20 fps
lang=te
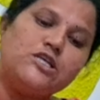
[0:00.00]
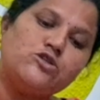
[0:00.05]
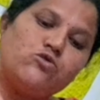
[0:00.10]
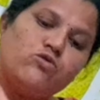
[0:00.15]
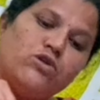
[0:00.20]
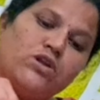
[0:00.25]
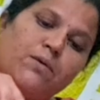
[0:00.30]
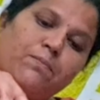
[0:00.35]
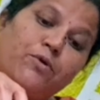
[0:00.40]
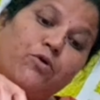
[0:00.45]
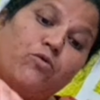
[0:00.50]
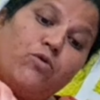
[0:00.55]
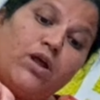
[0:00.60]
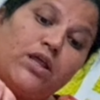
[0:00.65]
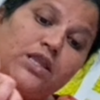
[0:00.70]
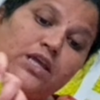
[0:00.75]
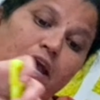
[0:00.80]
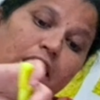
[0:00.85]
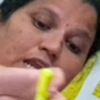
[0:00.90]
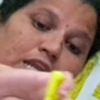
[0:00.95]
తీసుకున్నప్పుడు కూడా
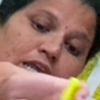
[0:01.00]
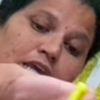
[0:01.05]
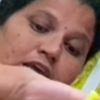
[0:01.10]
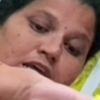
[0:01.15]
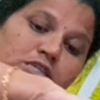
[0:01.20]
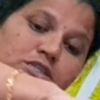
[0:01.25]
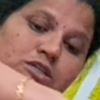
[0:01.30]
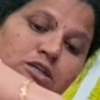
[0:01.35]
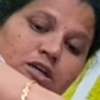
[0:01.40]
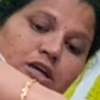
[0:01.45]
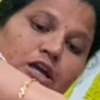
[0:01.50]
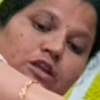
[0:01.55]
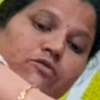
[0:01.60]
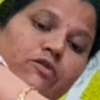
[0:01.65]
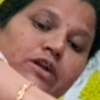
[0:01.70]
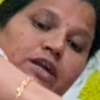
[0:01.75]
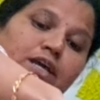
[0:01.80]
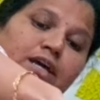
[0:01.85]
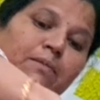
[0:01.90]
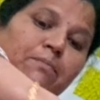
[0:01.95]
అది ఎయిట్ ఇయర్స్
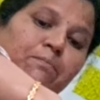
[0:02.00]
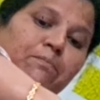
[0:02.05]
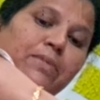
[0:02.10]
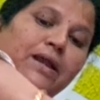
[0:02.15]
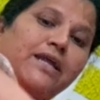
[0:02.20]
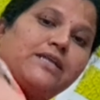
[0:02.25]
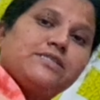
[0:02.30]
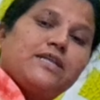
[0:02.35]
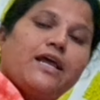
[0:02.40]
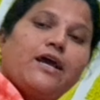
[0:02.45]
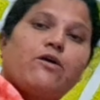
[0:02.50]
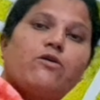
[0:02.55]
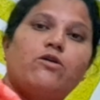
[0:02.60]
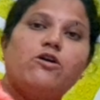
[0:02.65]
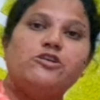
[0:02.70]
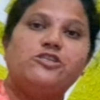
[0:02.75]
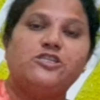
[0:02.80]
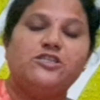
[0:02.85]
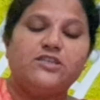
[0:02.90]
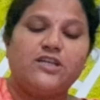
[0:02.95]
ఎటువంటి కంప్లైంట్స్ లేకుండా
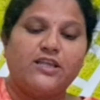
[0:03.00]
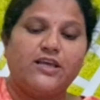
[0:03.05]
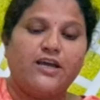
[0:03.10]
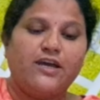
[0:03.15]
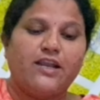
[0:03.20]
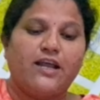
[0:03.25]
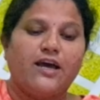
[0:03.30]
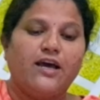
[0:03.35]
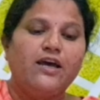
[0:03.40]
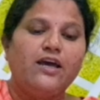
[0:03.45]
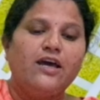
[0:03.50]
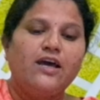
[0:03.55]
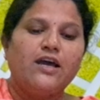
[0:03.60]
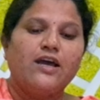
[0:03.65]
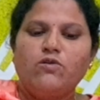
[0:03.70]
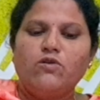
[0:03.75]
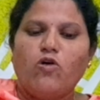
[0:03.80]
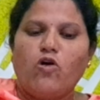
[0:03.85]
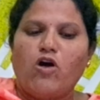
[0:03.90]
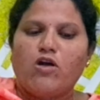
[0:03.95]
వచ్చింది నా దగ్గర
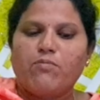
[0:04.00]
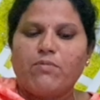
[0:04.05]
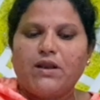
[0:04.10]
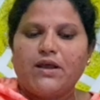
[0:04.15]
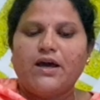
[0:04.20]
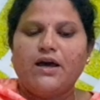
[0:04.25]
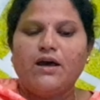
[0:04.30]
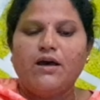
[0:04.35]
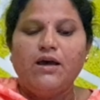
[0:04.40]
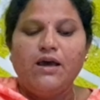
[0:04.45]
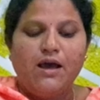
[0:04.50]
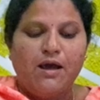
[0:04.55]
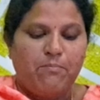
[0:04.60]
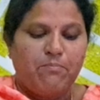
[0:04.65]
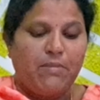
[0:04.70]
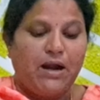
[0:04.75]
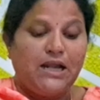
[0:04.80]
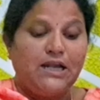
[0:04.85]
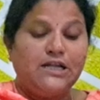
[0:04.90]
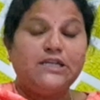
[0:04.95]
నార్మల్గా
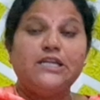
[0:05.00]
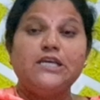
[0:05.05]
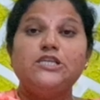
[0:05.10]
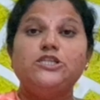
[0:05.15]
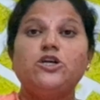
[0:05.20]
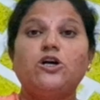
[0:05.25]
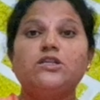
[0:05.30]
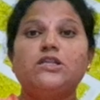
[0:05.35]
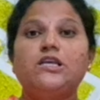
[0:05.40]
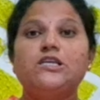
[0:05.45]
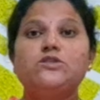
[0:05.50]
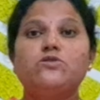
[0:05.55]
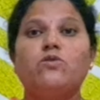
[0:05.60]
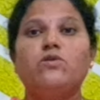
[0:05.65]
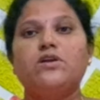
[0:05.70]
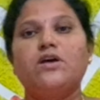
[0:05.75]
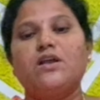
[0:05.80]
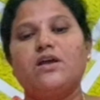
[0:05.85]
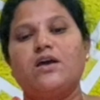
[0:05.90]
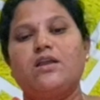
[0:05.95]
మల్టీ జాబ్
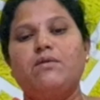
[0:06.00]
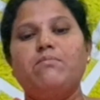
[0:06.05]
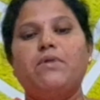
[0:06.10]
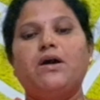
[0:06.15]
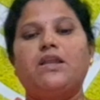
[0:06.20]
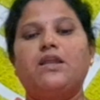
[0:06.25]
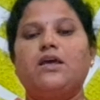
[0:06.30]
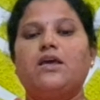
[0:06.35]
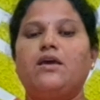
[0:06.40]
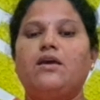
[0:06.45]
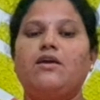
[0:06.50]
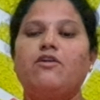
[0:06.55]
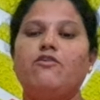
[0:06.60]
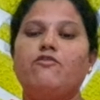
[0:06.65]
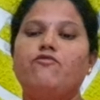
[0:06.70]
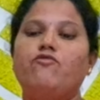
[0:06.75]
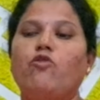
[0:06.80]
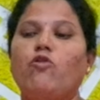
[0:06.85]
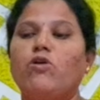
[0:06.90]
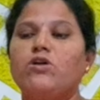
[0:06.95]
తీసుకుంటారు కానీ మనకి
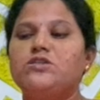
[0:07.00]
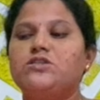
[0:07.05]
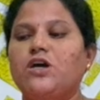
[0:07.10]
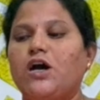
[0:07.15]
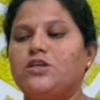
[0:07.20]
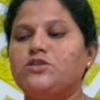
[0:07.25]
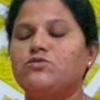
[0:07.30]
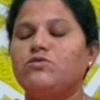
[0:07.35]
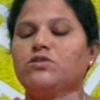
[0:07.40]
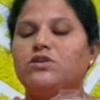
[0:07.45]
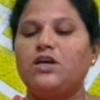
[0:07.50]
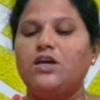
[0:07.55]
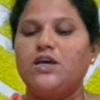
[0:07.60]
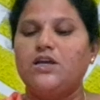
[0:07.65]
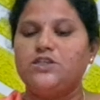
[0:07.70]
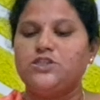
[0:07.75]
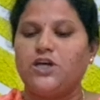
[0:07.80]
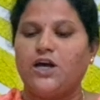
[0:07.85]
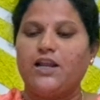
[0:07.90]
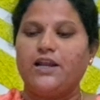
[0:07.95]
ఫోర్ జాబ్స్ ఉంటే
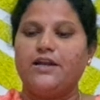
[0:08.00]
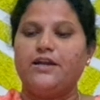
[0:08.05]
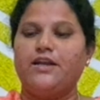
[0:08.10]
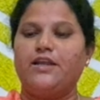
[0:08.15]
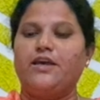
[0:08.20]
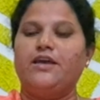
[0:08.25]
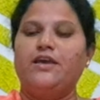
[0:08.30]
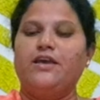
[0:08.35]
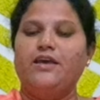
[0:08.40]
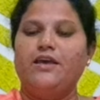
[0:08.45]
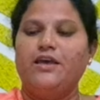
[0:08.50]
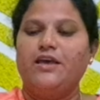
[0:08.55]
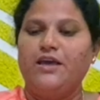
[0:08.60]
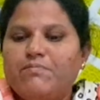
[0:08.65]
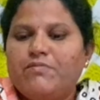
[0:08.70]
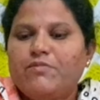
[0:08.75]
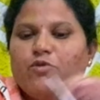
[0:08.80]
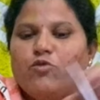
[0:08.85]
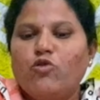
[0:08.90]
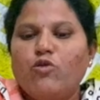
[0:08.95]
చాలండి
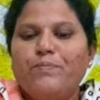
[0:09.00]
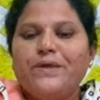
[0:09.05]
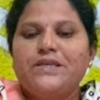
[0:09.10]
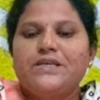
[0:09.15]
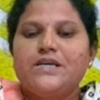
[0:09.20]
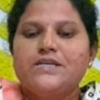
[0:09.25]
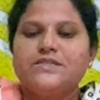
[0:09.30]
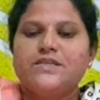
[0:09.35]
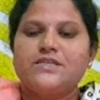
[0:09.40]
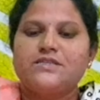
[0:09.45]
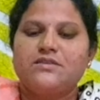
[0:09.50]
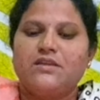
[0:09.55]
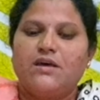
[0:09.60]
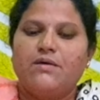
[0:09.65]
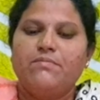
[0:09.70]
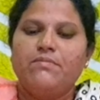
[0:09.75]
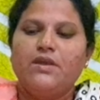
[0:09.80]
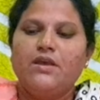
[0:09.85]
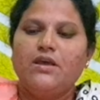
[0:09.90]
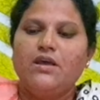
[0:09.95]
ఓపెన్
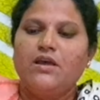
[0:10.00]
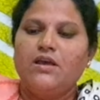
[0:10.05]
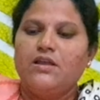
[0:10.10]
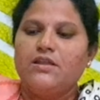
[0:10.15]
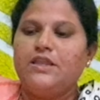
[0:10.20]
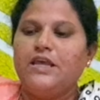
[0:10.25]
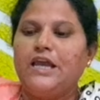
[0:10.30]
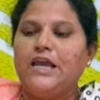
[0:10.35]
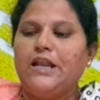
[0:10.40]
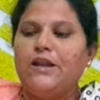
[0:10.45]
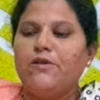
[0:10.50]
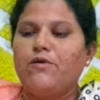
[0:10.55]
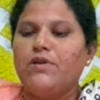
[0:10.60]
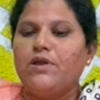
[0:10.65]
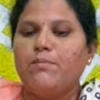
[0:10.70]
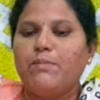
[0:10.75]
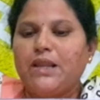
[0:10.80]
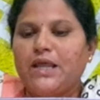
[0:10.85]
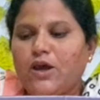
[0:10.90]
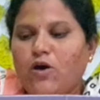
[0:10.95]
చేసేస్తున్నాం
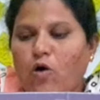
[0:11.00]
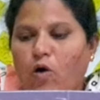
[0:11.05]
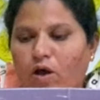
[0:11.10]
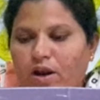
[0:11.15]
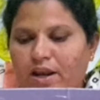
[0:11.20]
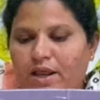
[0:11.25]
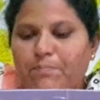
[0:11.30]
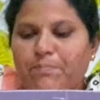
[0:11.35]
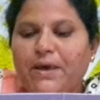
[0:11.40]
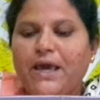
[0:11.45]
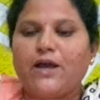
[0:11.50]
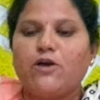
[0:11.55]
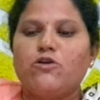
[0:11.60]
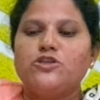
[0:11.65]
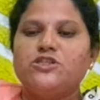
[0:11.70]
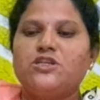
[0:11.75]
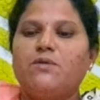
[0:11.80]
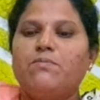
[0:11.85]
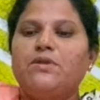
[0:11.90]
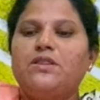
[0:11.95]
దీనిలోనే మనకి ఆన్లైన్ ప్యాక్
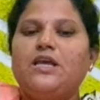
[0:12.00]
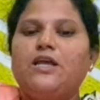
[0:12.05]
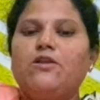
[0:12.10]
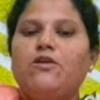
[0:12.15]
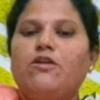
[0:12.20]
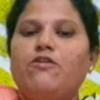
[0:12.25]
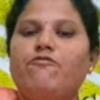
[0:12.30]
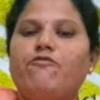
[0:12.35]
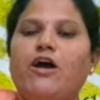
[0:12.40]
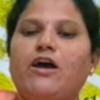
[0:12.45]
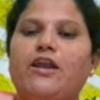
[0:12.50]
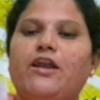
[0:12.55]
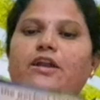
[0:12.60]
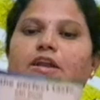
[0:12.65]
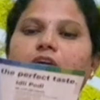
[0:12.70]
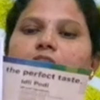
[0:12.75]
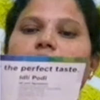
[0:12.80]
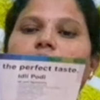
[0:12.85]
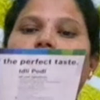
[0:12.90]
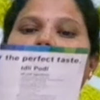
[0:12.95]
వచ్చినప్పుడు దీనిలోనే
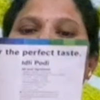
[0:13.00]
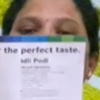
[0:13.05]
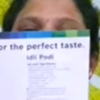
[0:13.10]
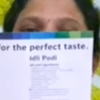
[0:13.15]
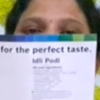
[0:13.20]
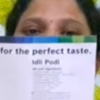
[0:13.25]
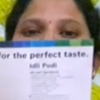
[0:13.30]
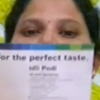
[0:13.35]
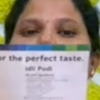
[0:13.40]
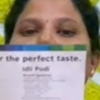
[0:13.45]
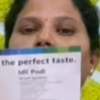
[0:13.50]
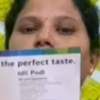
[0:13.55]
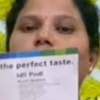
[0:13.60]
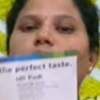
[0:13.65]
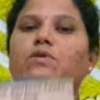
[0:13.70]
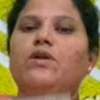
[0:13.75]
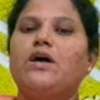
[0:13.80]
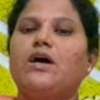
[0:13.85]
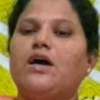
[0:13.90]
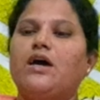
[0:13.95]
వారంటీ కార్డు ఇవన్నీ
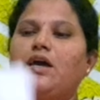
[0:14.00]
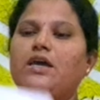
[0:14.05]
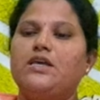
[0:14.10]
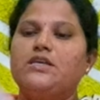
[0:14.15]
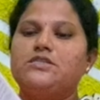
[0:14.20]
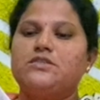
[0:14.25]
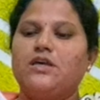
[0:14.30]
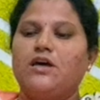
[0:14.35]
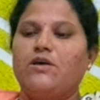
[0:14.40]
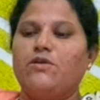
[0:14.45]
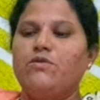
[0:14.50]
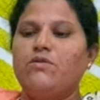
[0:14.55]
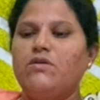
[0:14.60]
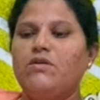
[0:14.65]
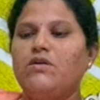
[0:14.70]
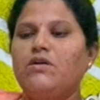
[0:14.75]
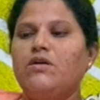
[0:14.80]
కూడా ఇస్తారు